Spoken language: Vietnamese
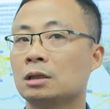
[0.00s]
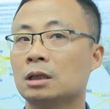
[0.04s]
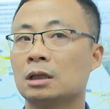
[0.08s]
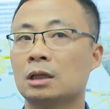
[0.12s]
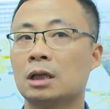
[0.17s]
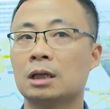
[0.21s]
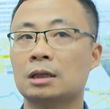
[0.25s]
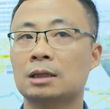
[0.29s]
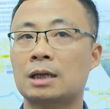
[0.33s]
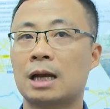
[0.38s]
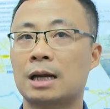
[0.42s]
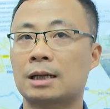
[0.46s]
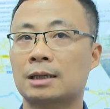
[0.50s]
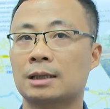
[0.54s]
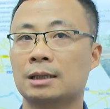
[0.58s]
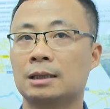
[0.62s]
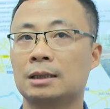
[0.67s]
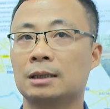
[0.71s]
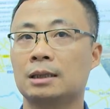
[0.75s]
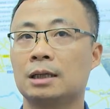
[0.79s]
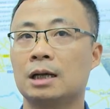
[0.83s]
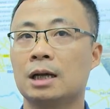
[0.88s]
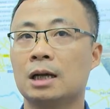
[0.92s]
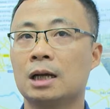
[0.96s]
đến các
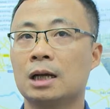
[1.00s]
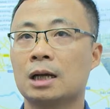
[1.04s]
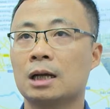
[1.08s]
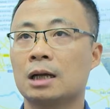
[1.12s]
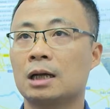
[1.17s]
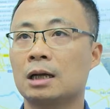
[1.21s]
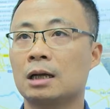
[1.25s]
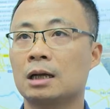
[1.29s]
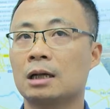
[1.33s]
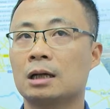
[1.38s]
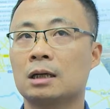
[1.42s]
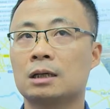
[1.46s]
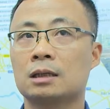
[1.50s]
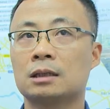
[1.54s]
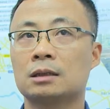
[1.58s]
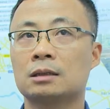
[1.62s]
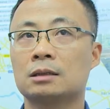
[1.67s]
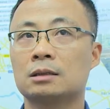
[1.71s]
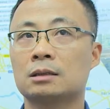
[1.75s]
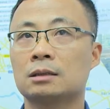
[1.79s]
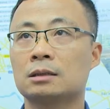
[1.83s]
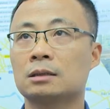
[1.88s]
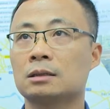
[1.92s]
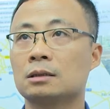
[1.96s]
cái
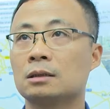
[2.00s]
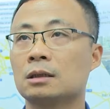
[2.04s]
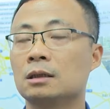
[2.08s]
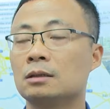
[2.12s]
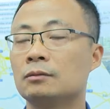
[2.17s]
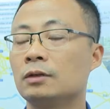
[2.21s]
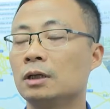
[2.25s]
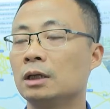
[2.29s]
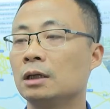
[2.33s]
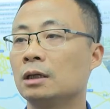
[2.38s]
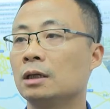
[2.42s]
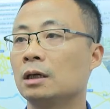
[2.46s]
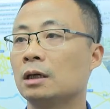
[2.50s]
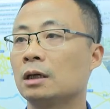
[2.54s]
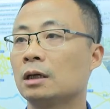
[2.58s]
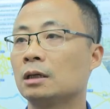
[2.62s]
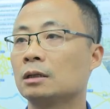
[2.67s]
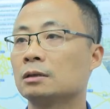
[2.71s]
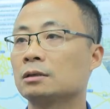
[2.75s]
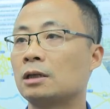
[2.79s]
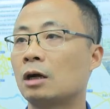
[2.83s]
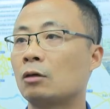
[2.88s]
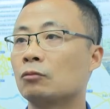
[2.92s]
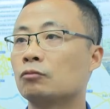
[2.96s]
ờ, đơn vị
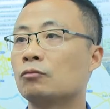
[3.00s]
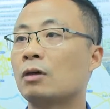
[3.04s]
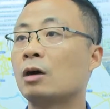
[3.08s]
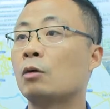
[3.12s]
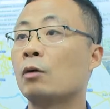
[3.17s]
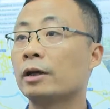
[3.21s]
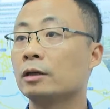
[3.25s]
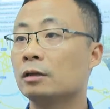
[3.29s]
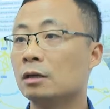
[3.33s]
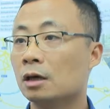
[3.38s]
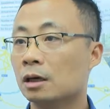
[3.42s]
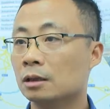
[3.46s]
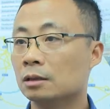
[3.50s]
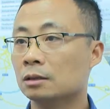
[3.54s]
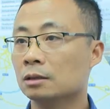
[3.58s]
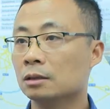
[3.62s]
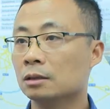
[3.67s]
trong và ngoài nước.